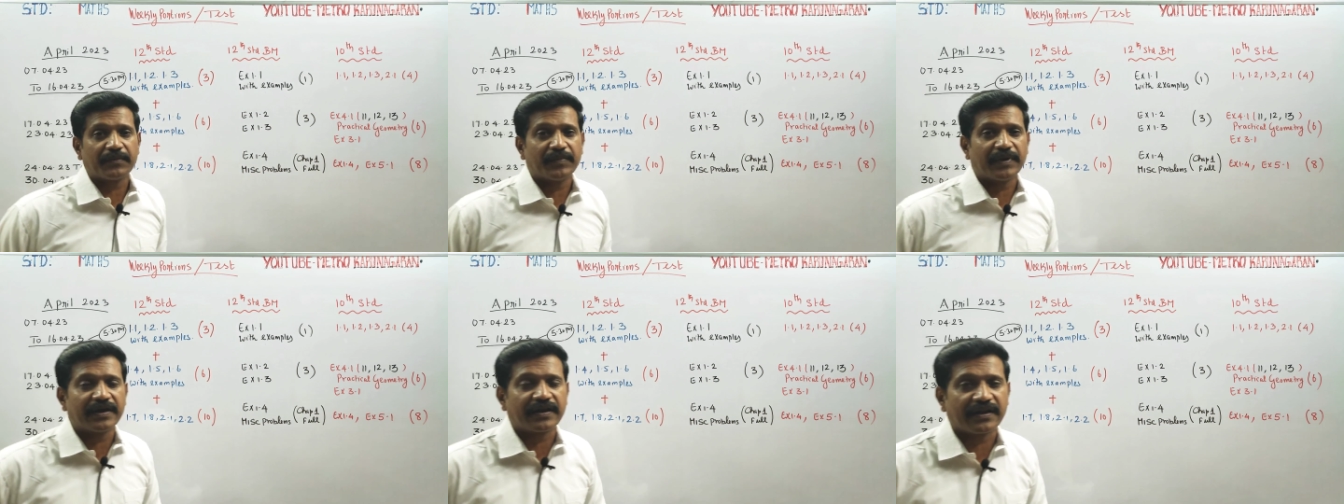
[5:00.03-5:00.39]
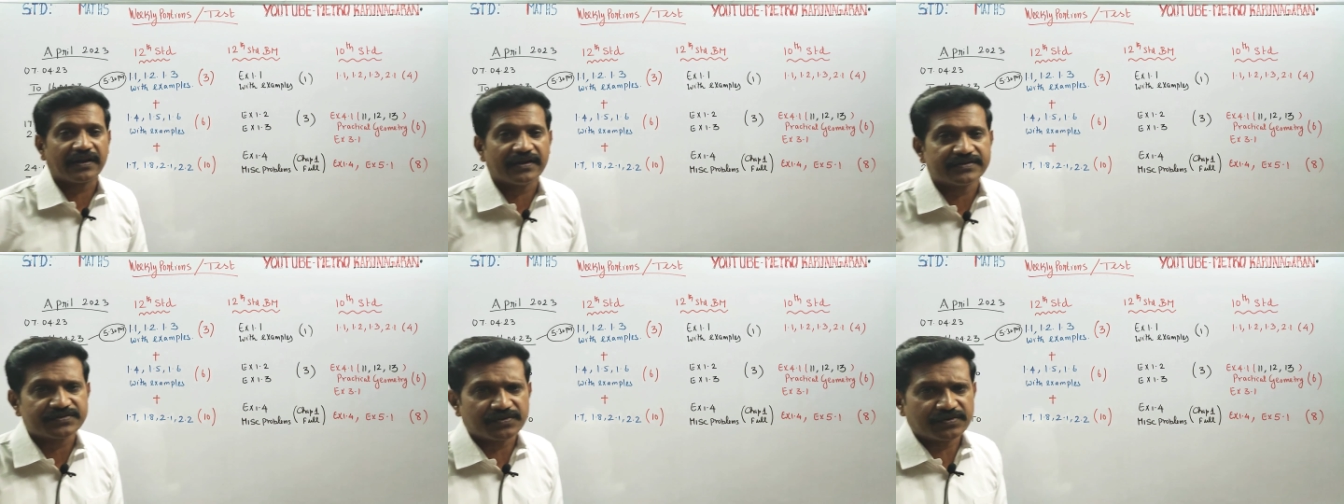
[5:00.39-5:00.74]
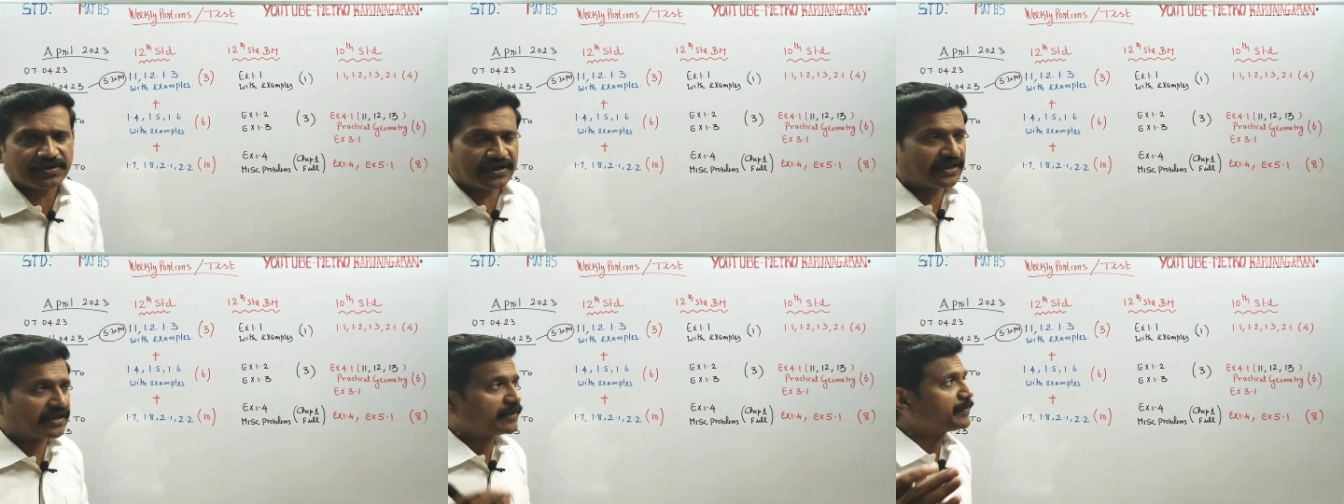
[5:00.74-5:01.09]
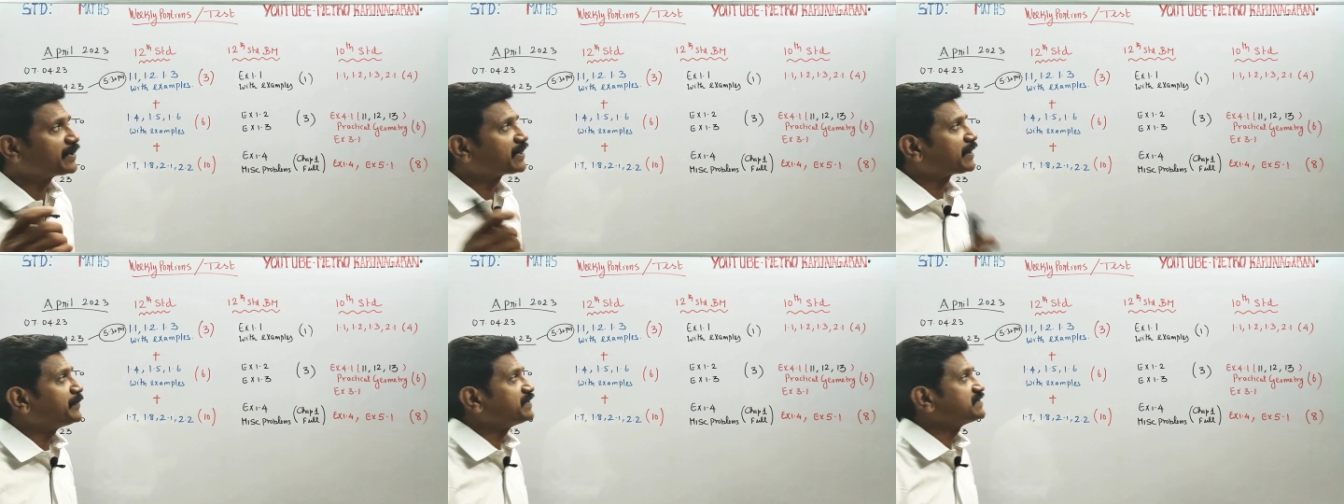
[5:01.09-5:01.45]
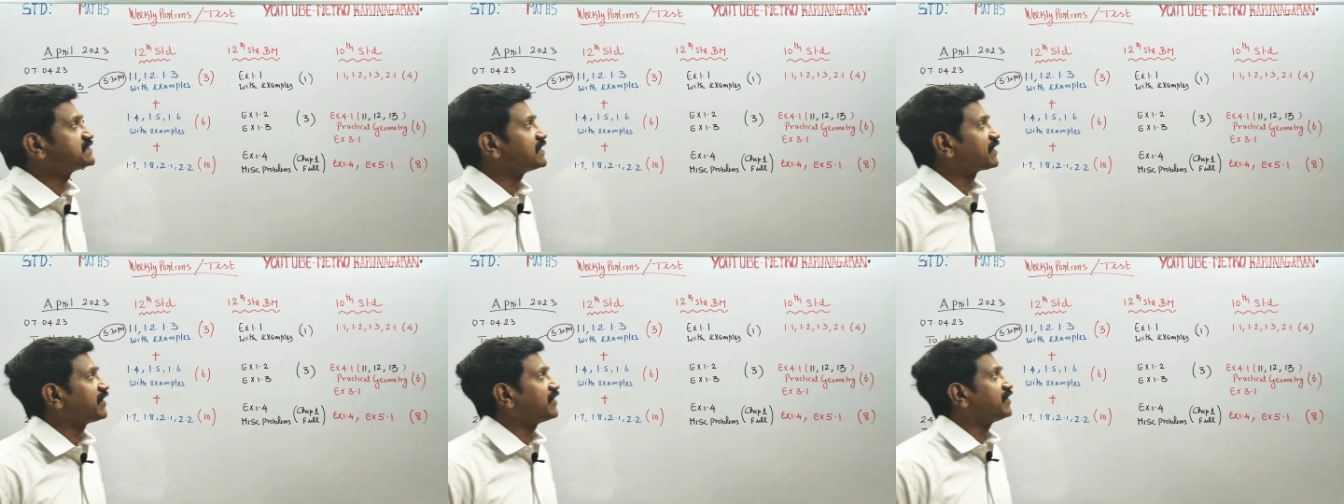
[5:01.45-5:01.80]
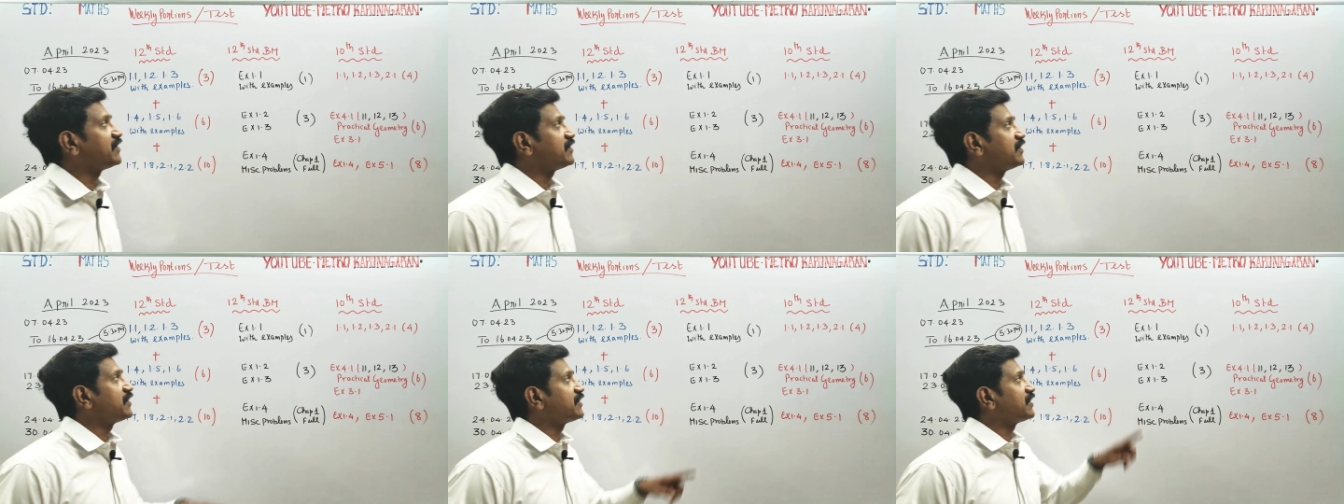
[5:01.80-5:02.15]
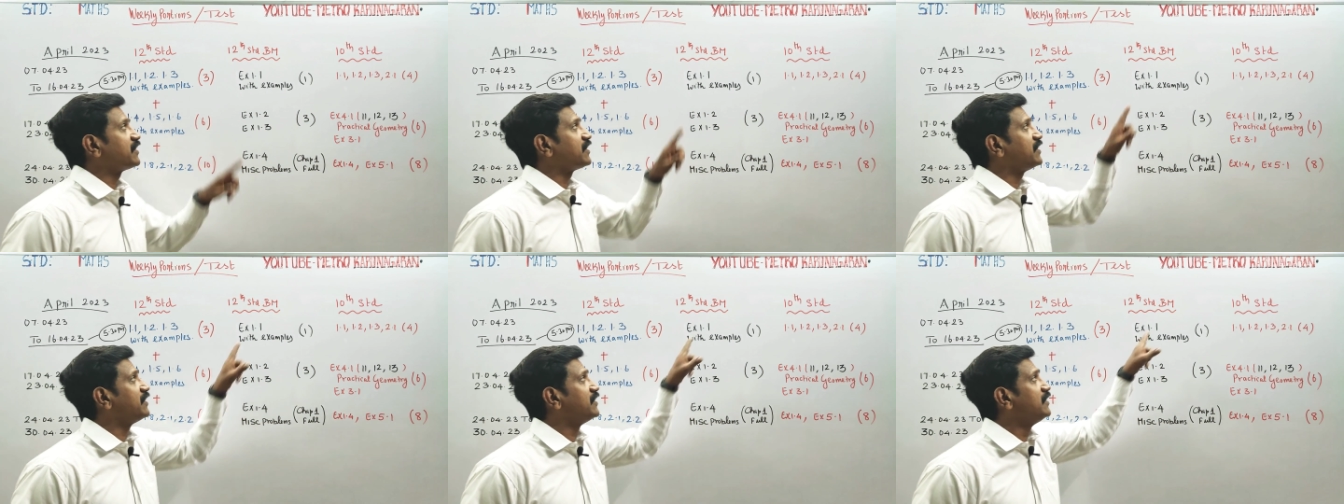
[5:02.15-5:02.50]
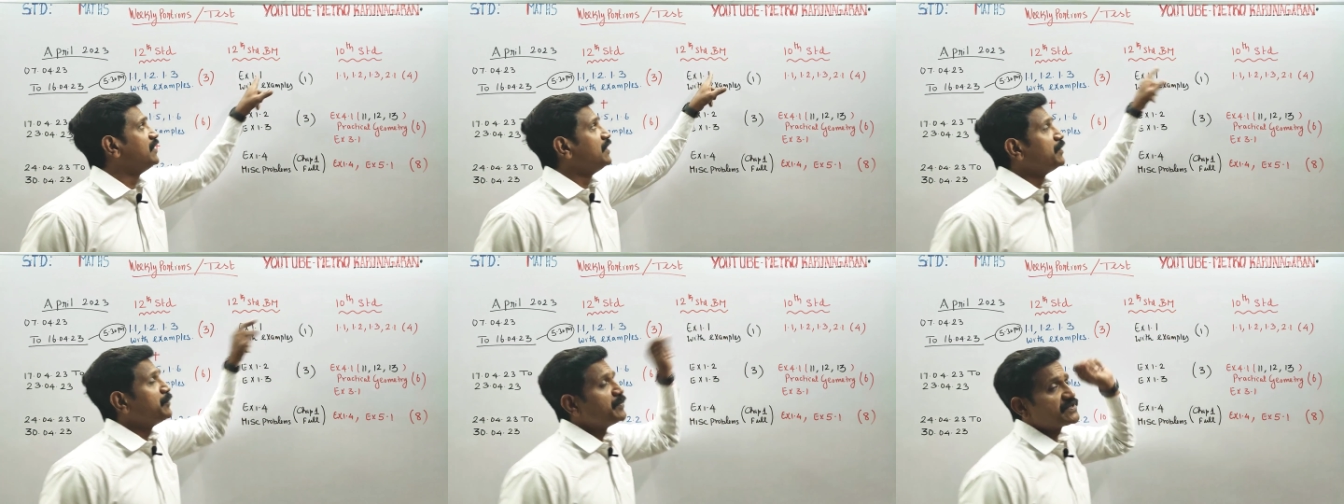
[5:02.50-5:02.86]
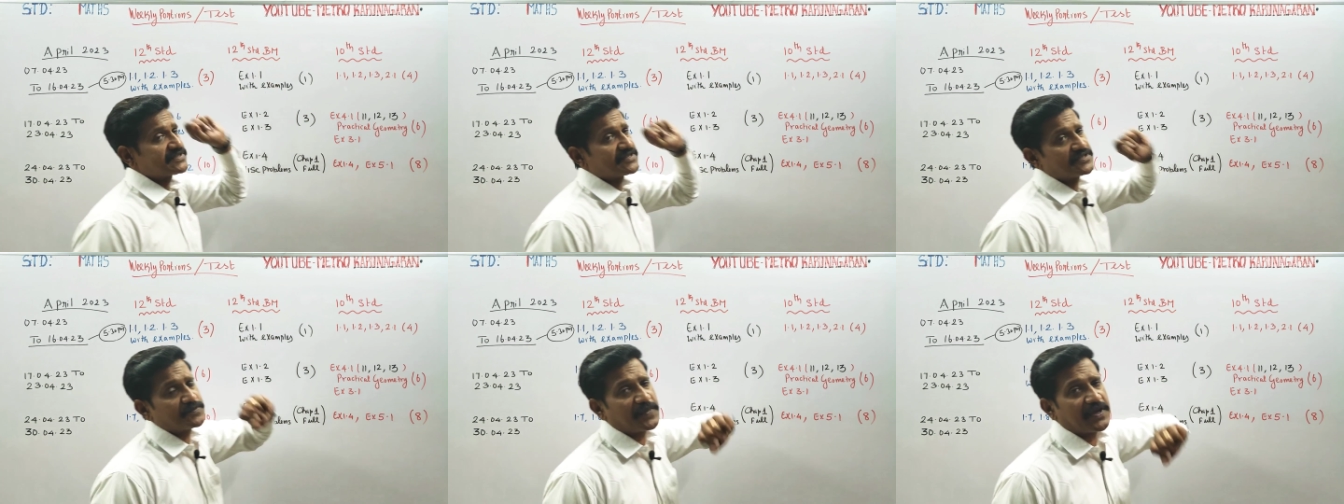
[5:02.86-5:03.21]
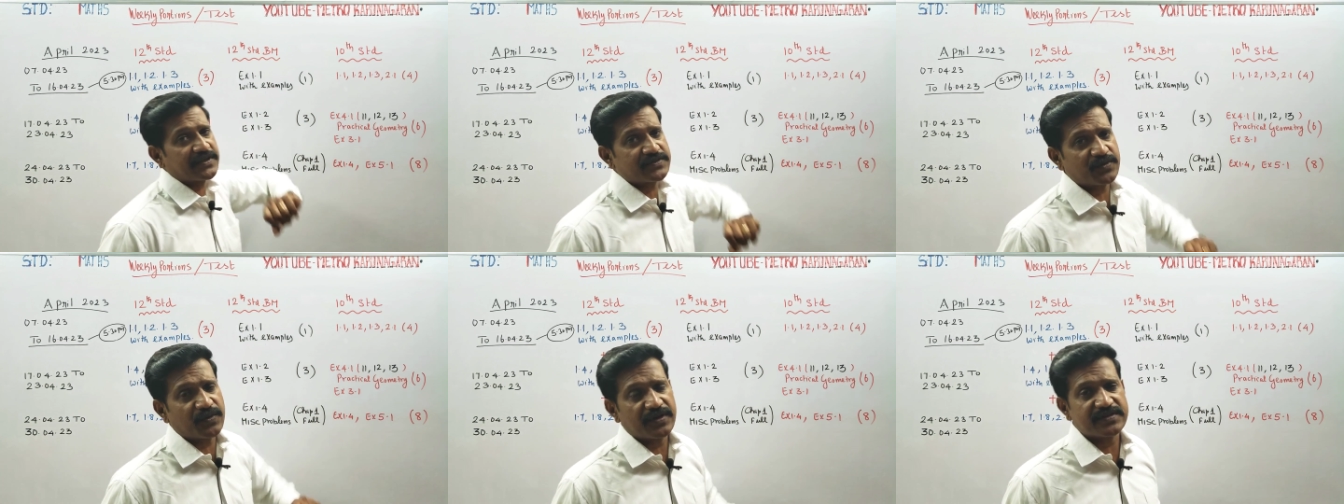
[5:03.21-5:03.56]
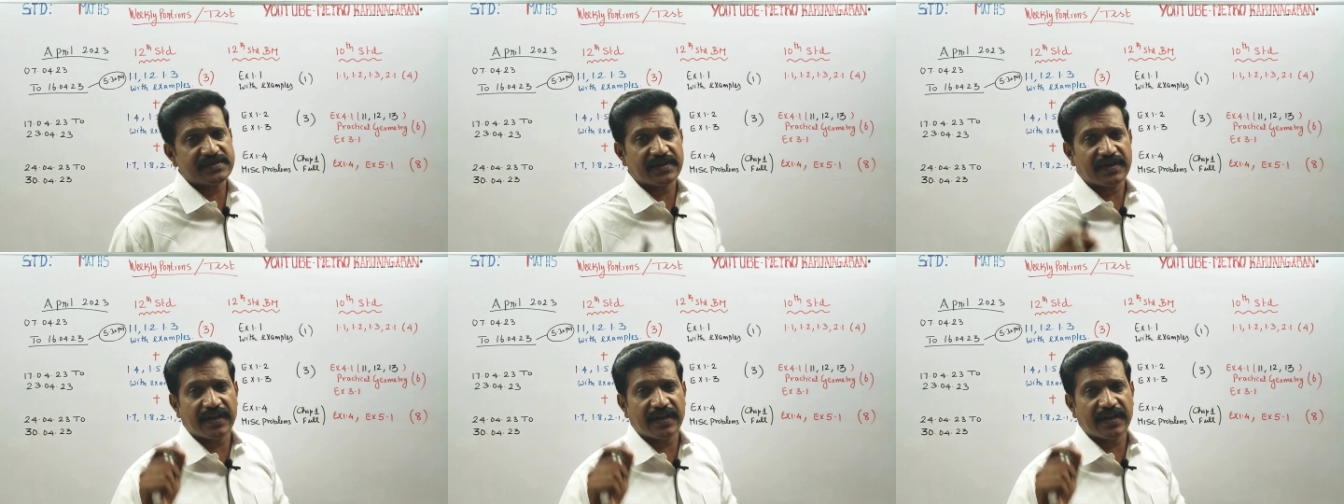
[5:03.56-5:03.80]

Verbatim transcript: தரமாட்டீங்கன்னு சொல்லிட்டு நிறைய பேர் கமெண்ட்ஸில் கேட்டுக்கிட்டே இருக்கிறீங்க பிஸ்னஸ் மேக்ஸ் ஸ்டூடெண்ட்ஸ்